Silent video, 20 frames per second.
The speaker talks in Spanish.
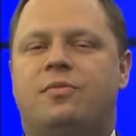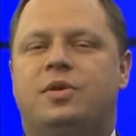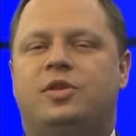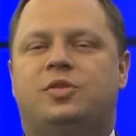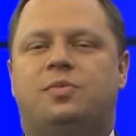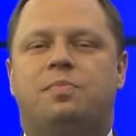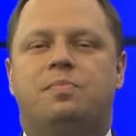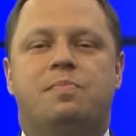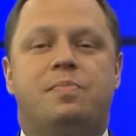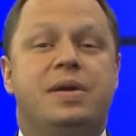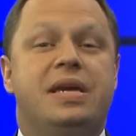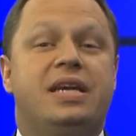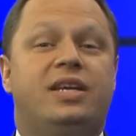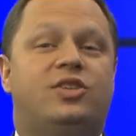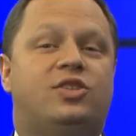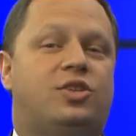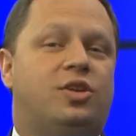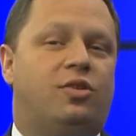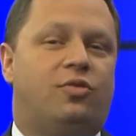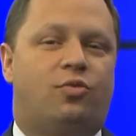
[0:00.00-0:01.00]
bestia del
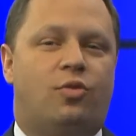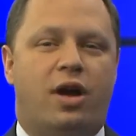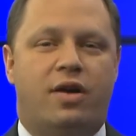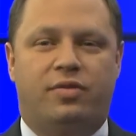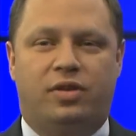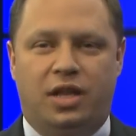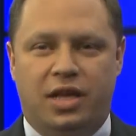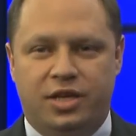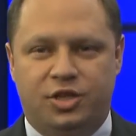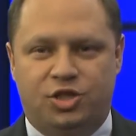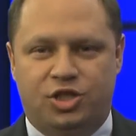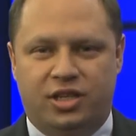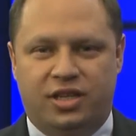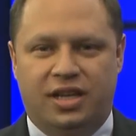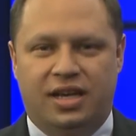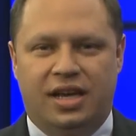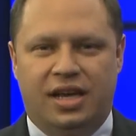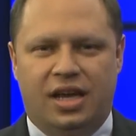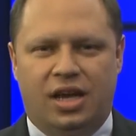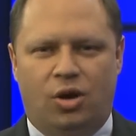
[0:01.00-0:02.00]
Apocalipsis,
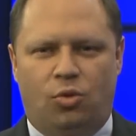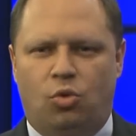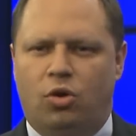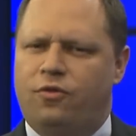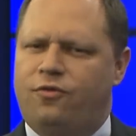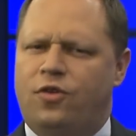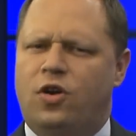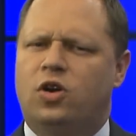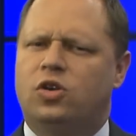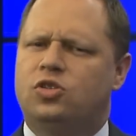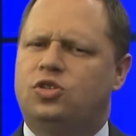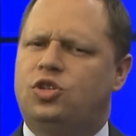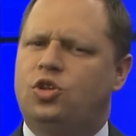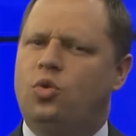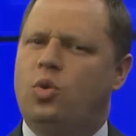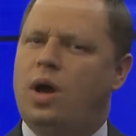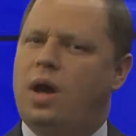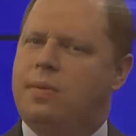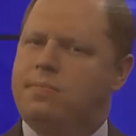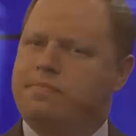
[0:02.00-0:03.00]
representa a un